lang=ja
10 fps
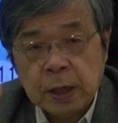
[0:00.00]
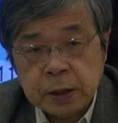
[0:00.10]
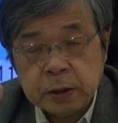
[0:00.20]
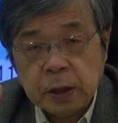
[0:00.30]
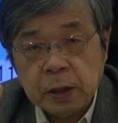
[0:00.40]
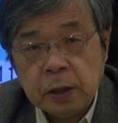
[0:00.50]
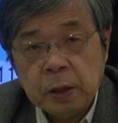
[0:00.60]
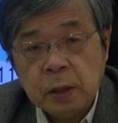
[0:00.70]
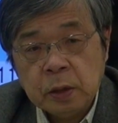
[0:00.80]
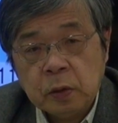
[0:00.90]
いかけて
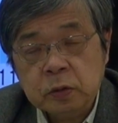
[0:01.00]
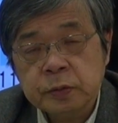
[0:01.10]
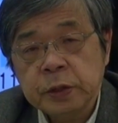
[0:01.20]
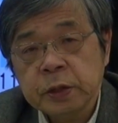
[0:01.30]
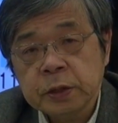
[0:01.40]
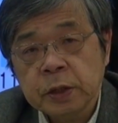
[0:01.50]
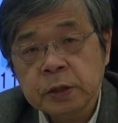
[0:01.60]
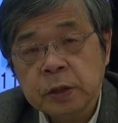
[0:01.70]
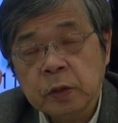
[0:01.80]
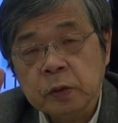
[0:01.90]
国民的
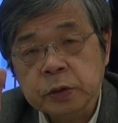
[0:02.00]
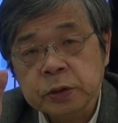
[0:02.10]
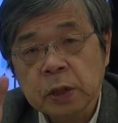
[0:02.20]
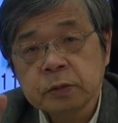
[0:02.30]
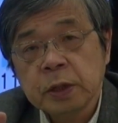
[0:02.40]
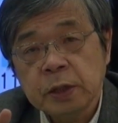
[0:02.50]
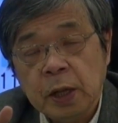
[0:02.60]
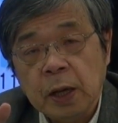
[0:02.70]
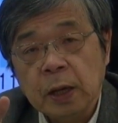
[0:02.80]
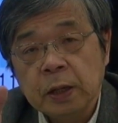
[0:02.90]
な議論をした上
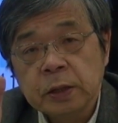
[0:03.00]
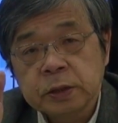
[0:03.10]
で、